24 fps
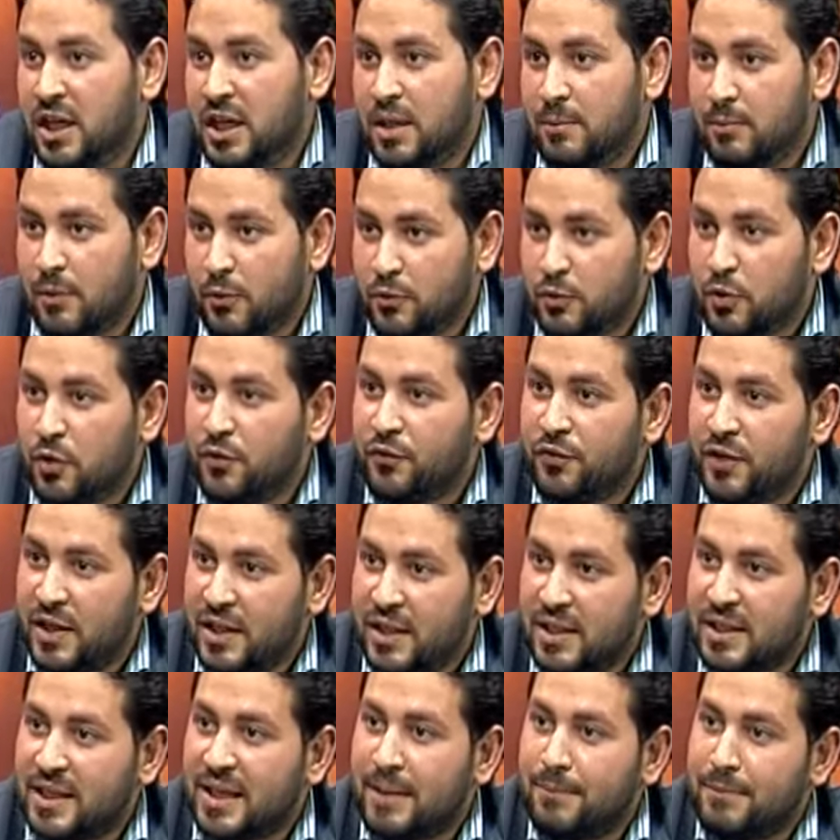الموضوع فعلا
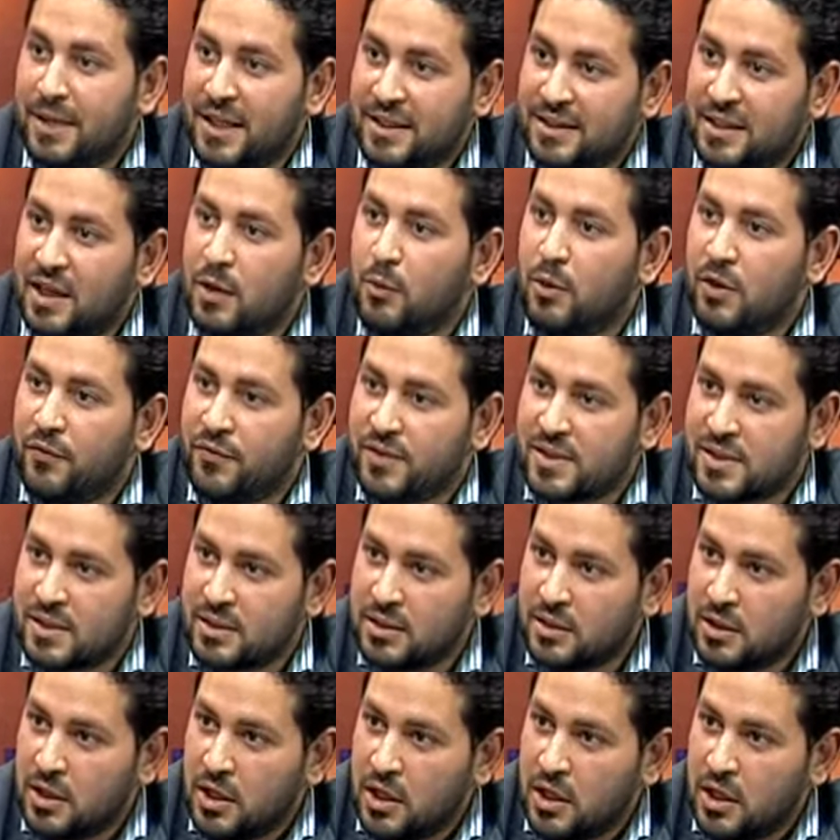كان محتاج وقفه زي دي